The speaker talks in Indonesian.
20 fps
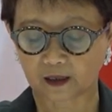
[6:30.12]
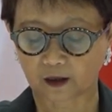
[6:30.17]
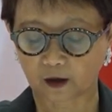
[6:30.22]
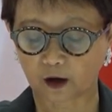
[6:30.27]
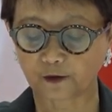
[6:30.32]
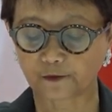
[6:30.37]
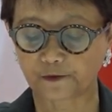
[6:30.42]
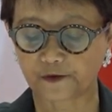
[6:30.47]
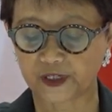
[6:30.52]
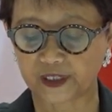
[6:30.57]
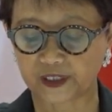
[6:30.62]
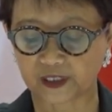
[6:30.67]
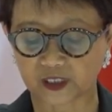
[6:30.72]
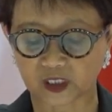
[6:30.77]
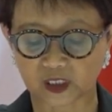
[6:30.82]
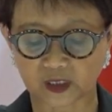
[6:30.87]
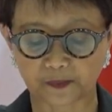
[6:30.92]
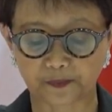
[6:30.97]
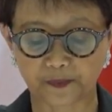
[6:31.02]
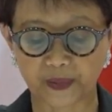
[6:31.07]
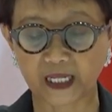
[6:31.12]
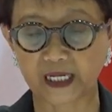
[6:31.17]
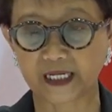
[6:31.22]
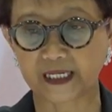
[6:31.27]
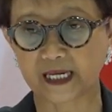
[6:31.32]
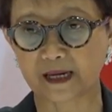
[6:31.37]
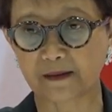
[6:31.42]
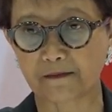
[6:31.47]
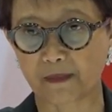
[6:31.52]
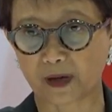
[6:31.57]
confidence
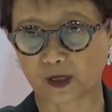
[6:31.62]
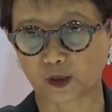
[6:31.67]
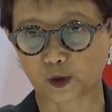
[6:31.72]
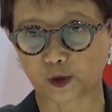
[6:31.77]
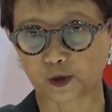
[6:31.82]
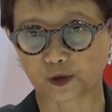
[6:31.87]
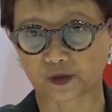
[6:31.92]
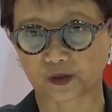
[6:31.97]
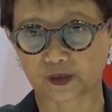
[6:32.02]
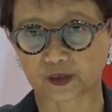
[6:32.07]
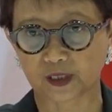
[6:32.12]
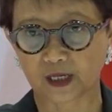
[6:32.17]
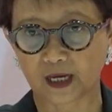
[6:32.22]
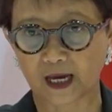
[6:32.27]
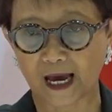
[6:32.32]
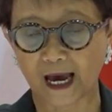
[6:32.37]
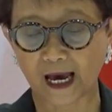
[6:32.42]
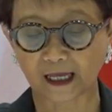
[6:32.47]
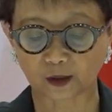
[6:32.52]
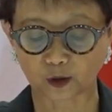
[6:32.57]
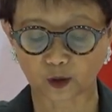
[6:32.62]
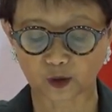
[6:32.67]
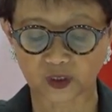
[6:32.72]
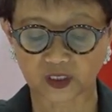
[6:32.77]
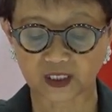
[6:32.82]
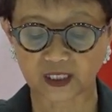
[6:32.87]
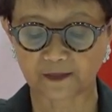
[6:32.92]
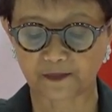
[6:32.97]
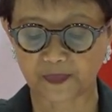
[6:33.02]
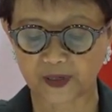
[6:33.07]
building measures atau
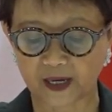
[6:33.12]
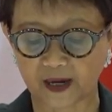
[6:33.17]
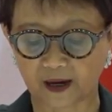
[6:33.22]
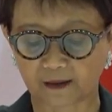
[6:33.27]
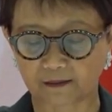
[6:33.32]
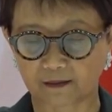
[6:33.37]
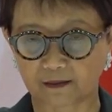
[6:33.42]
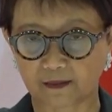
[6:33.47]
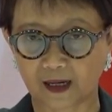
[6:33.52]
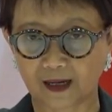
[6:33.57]
CBM